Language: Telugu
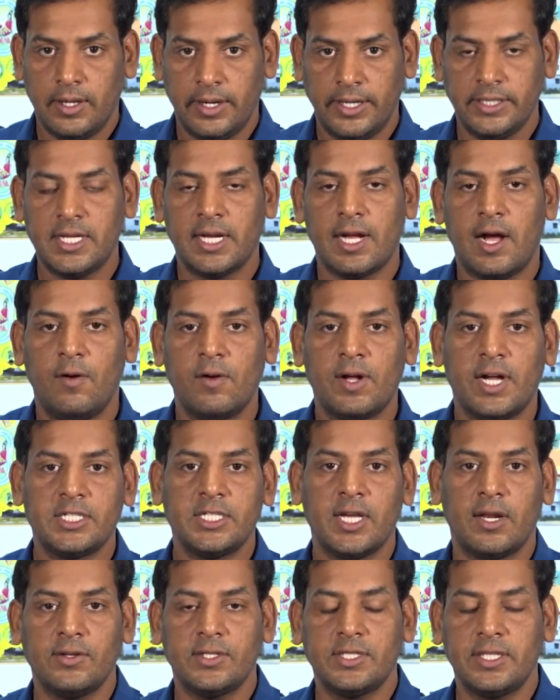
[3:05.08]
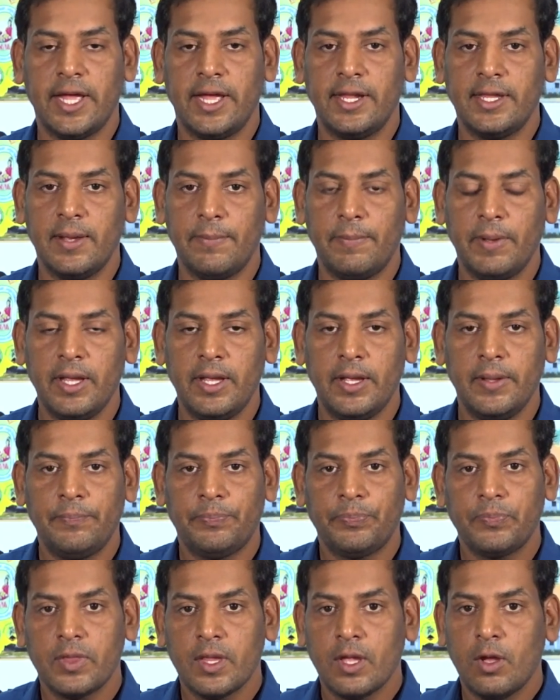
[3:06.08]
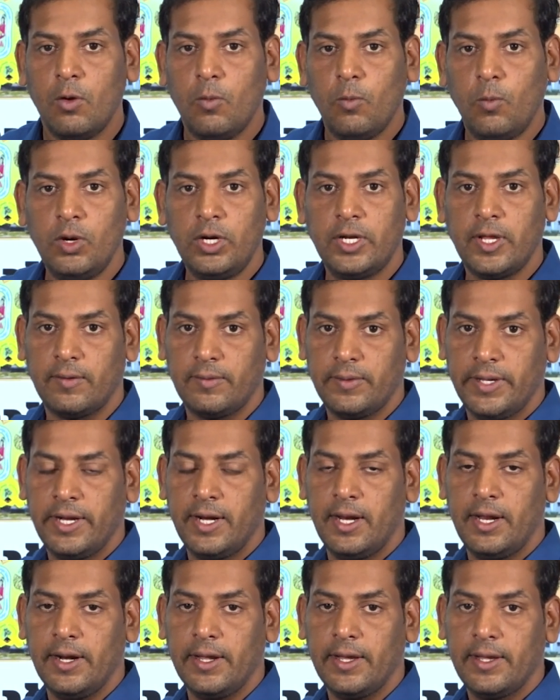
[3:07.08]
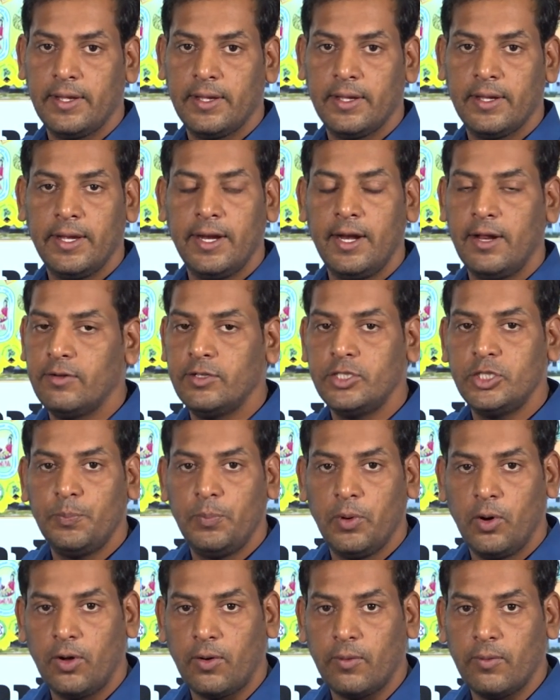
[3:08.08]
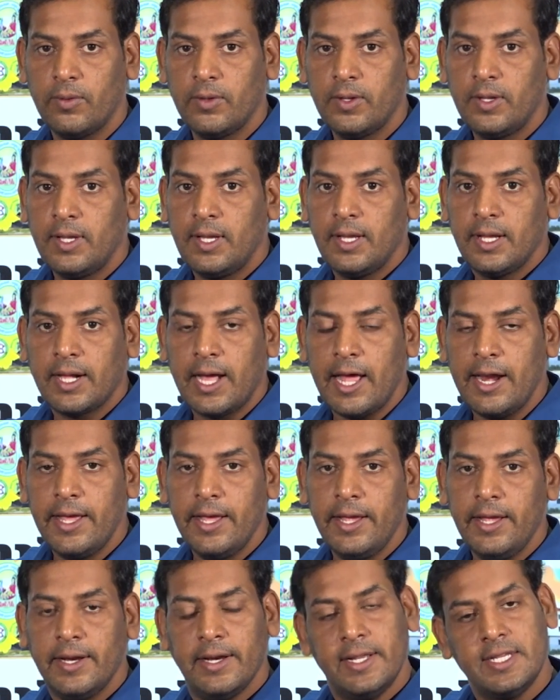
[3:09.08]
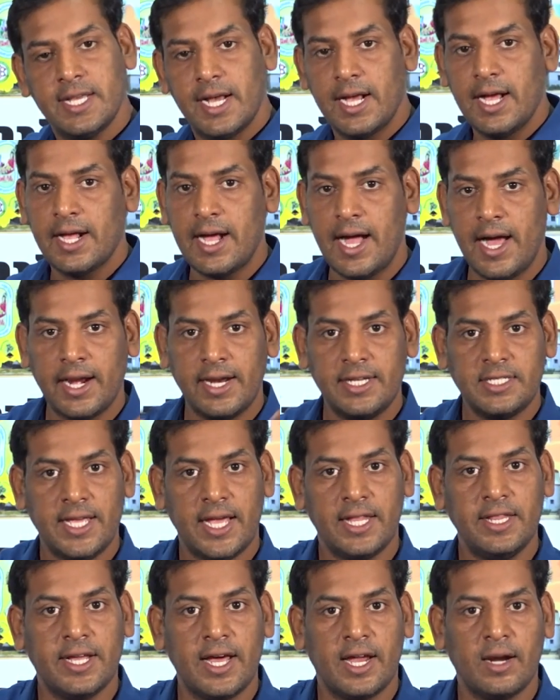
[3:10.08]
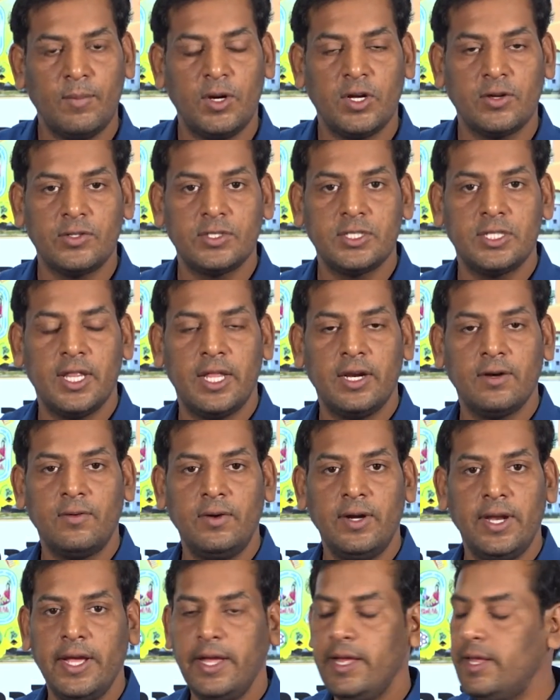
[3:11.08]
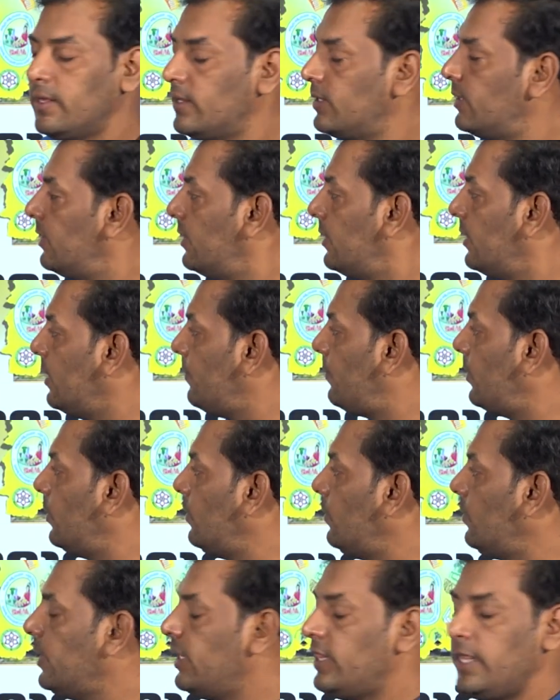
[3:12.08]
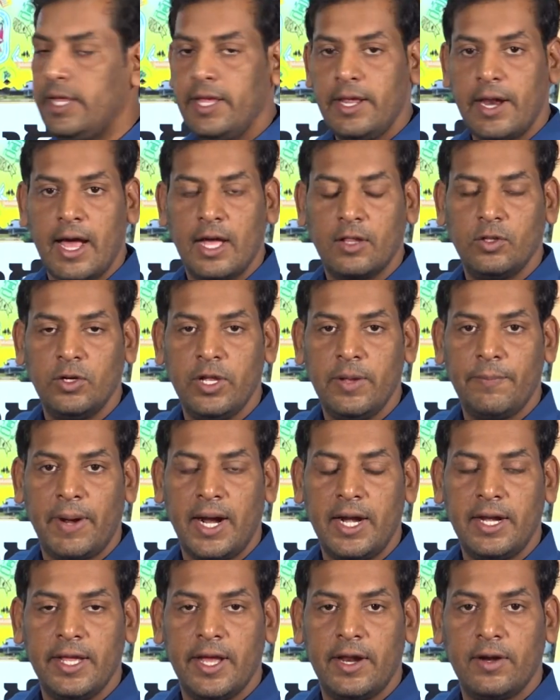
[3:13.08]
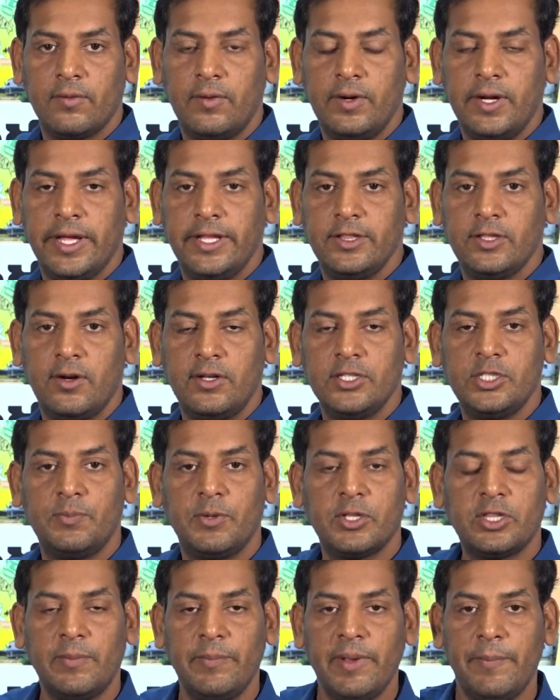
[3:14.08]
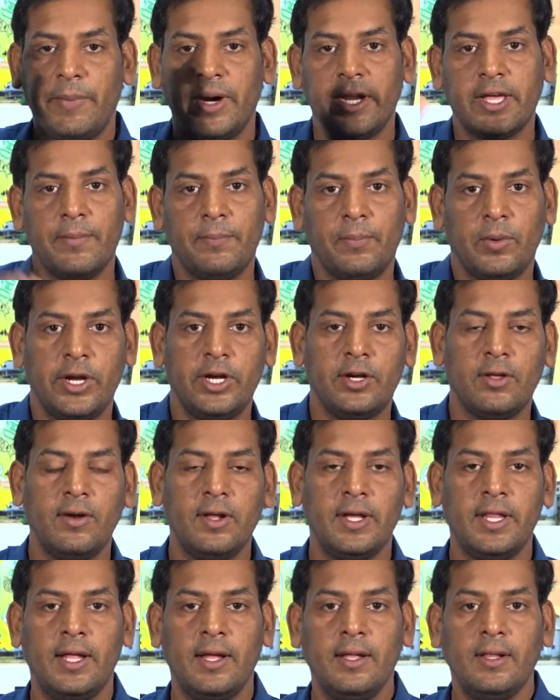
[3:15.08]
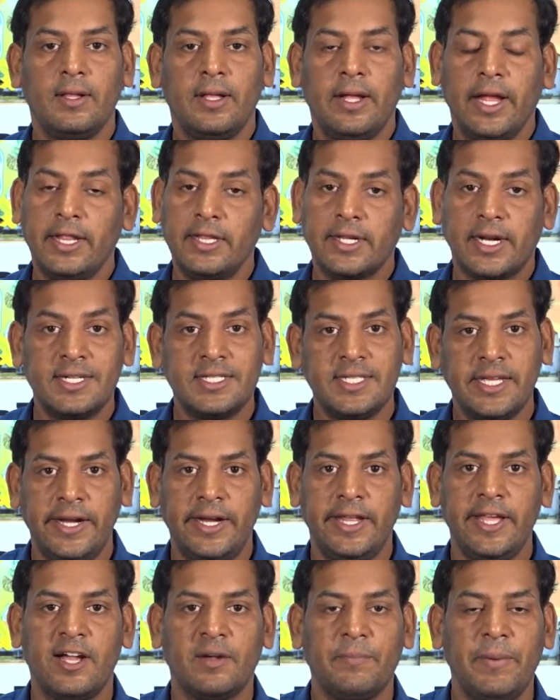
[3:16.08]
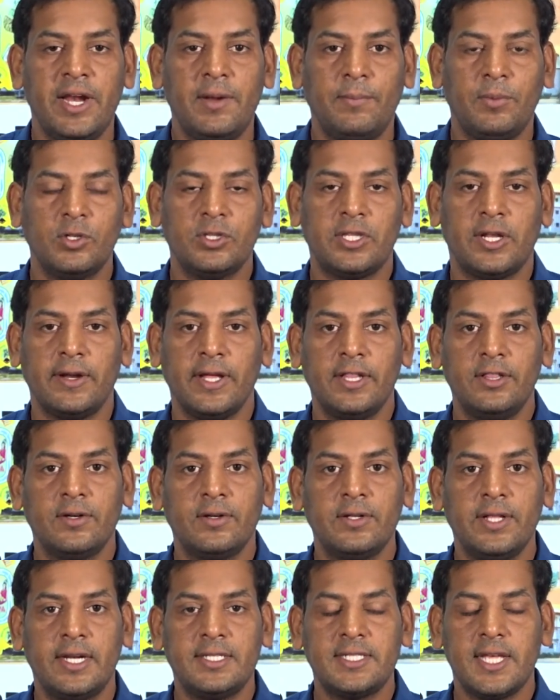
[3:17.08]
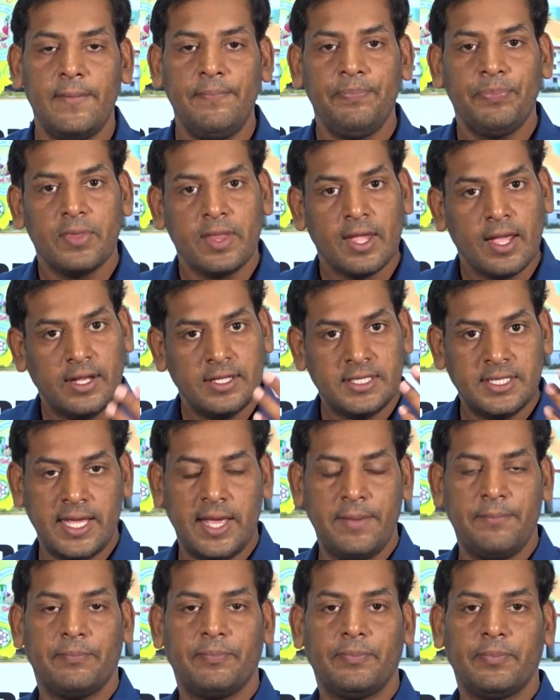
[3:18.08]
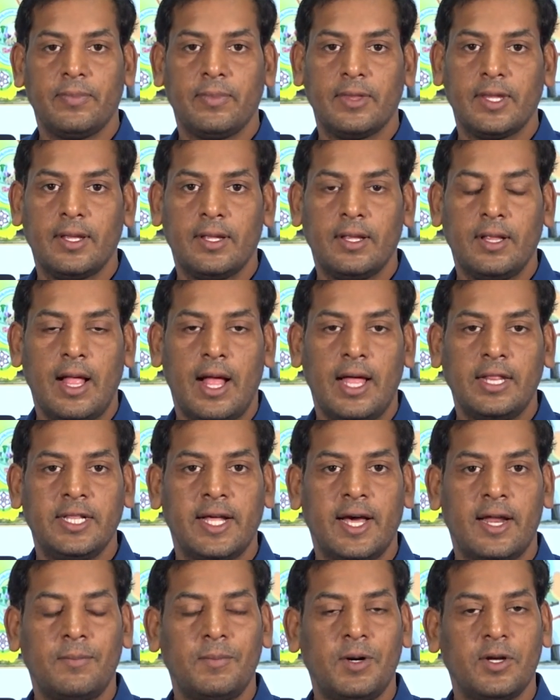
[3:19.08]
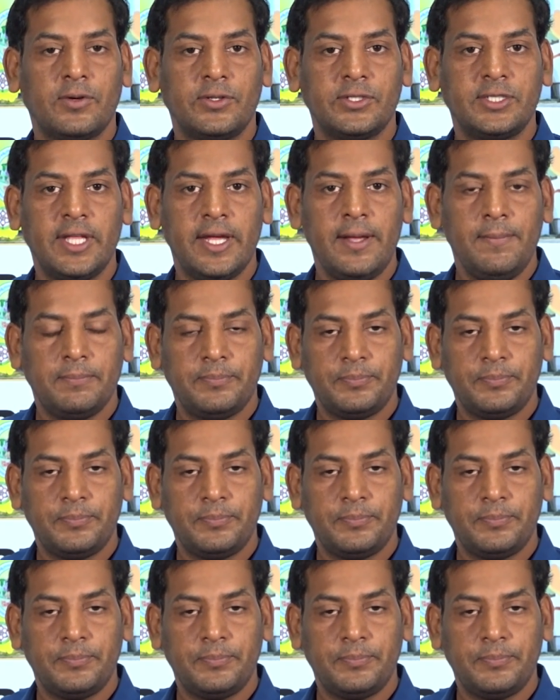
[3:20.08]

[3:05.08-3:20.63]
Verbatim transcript: నిజంగా అవకాశాలు వస్తాయని చెప్పి ఉంటారు ఇండ్లనే ఇండ్ల నుంచి పోరు కానీ నిజంగా కాంగ్రెసే అధికారంలోకి వస్తుంది అనుకుంటే ఇప్పుడు ఇది రాదు ఈ పార్టీ అనుకుంటే ఇందులోంచి మొత్తం ఇప్పటికే పోయేటోళ్ళు కదా ఎందుకంటే సీటు ఇవ్వకపోయినా పోతారు ఎందుకు తెలుసా సేమ్ అధికారంలోకి వస్తే